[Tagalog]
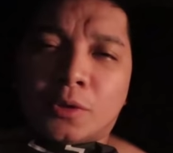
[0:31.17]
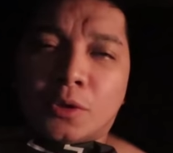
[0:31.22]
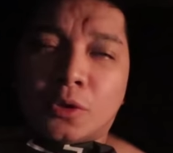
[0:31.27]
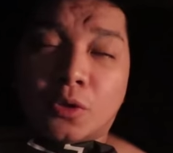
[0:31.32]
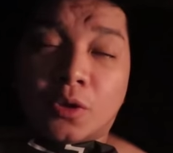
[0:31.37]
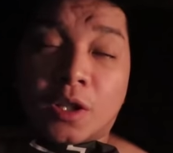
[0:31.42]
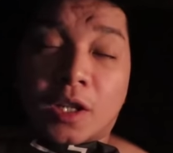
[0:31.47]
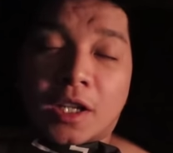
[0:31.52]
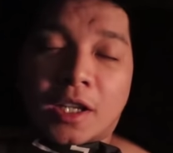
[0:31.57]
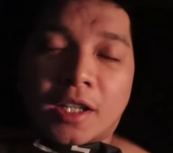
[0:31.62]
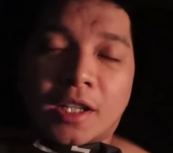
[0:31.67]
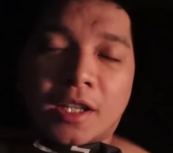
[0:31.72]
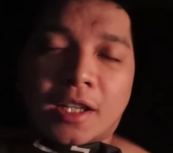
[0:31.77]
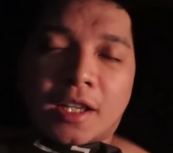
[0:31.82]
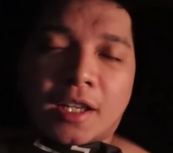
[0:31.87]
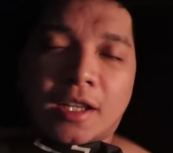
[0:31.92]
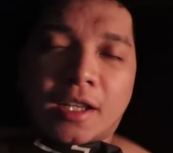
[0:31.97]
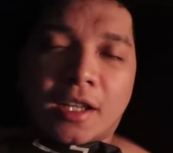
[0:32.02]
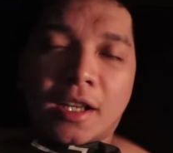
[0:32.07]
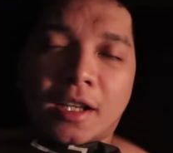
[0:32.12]
lugar
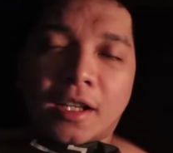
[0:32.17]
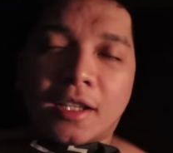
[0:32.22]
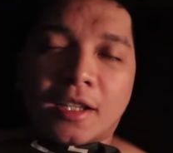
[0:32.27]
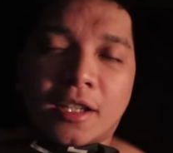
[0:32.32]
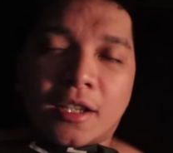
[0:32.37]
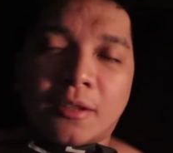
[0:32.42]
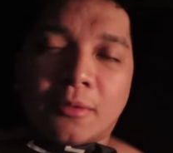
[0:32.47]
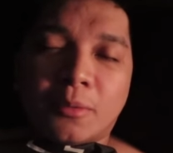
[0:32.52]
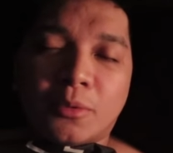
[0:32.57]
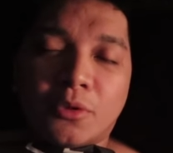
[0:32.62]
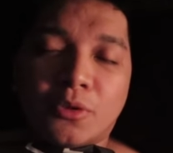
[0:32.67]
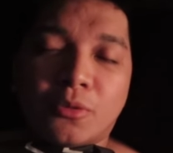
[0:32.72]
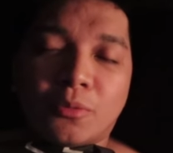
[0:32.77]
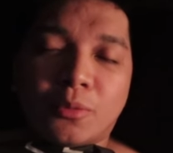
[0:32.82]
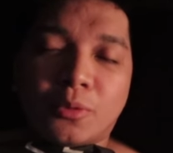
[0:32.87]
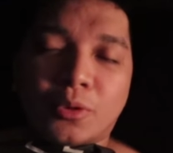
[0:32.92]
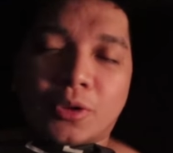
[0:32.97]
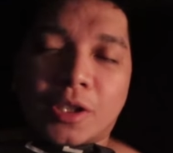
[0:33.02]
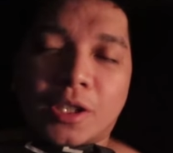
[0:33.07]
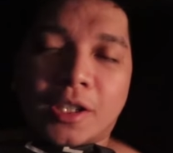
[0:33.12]
na lagi namin
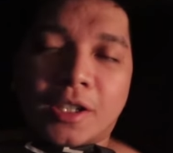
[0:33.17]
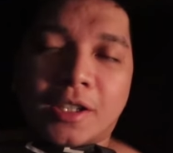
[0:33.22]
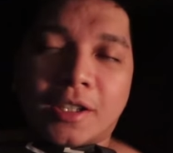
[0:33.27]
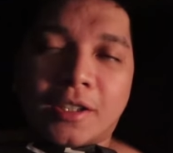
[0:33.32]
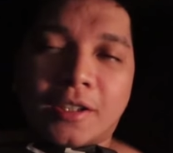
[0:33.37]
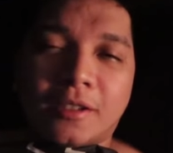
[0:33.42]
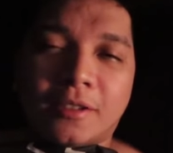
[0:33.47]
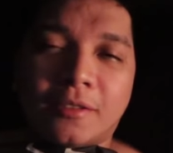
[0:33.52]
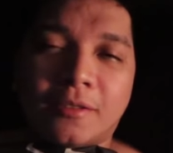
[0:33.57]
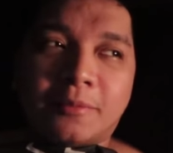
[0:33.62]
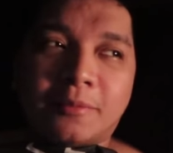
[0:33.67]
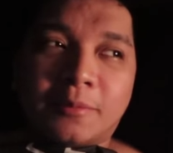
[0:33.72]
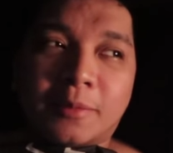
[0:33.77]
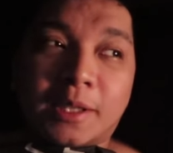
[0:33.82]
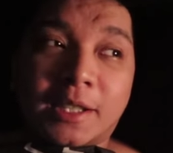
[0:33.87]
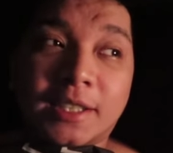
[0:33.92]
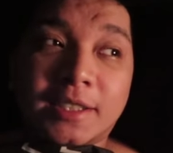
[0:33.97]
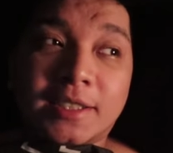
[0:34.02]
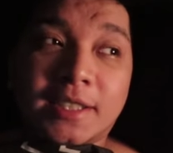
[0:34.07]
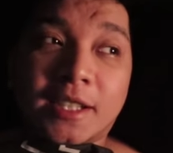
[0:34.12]
pinupuntahan
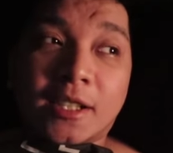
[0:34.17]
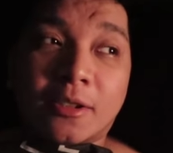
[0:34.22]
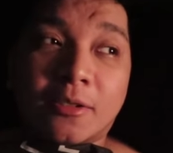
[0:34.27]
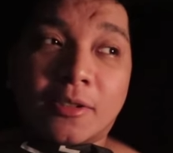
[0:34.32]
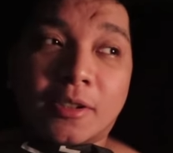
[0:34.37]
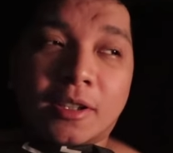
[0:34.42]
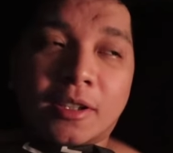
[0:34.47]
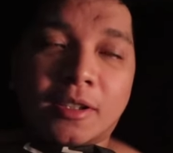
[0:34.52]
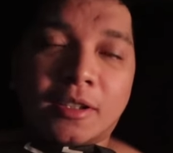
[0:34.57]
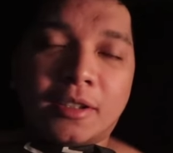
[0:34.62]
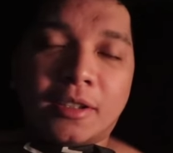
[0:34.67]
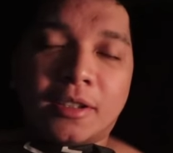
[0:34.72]
mag-asawa